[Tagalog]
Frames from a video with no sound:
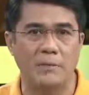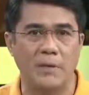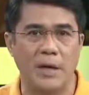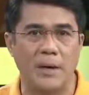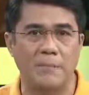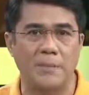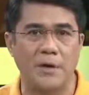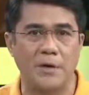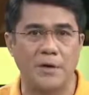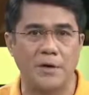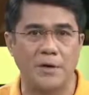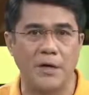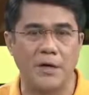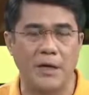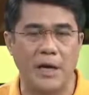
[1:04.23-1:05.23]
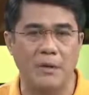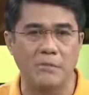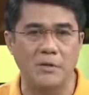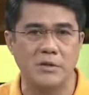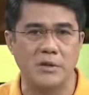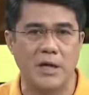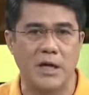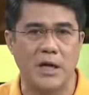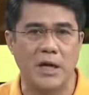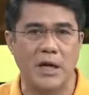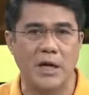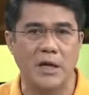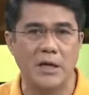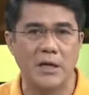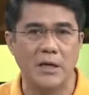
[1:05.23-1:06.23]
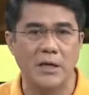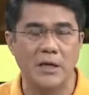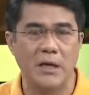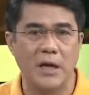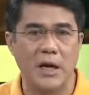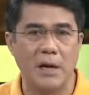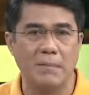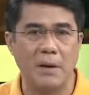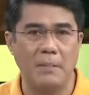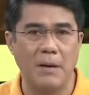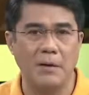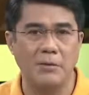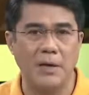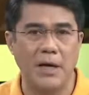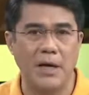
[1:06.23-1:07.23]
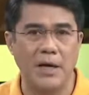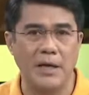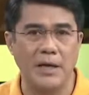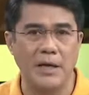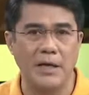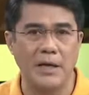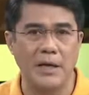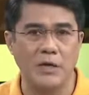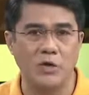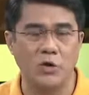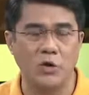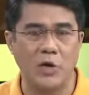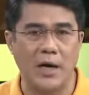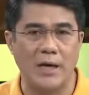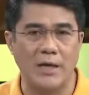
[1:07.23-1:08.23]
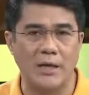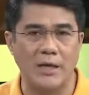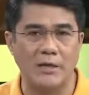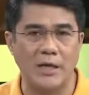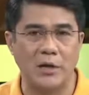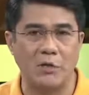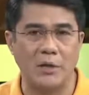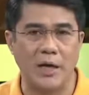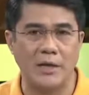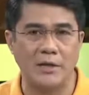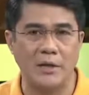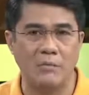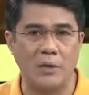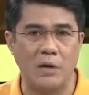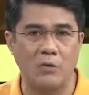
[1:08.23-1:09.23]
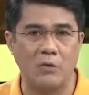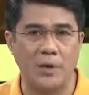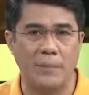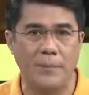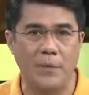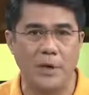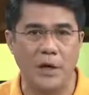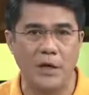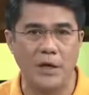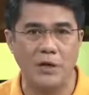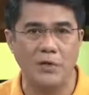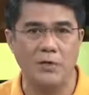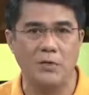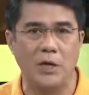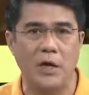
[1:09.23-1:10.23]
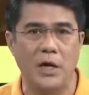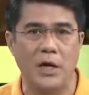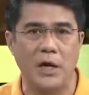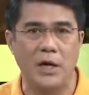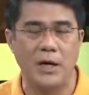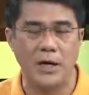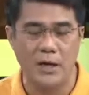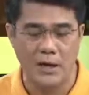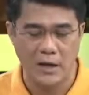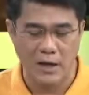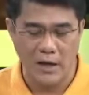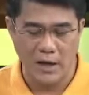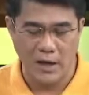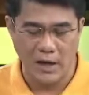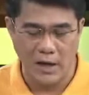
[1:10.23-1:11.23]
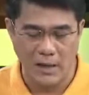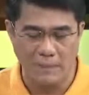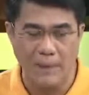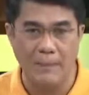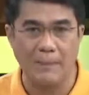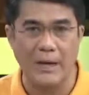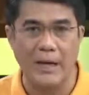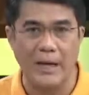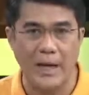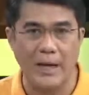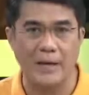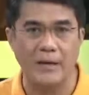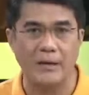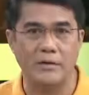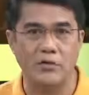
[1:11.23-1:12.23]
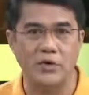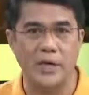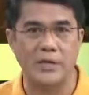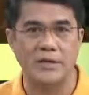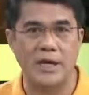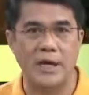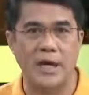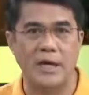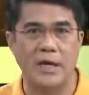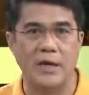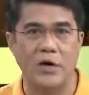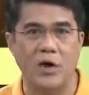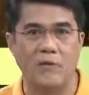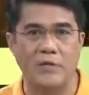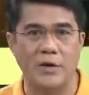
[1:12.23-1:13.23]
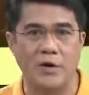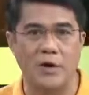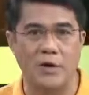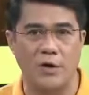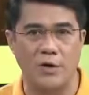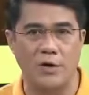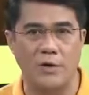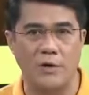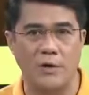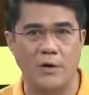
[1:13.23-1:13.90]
ng mga priority names na uh, babakunahan in each localities? Anong klaseng bakuna po ang inyong uh, uh, bibilhin kung sakasakali, Governor?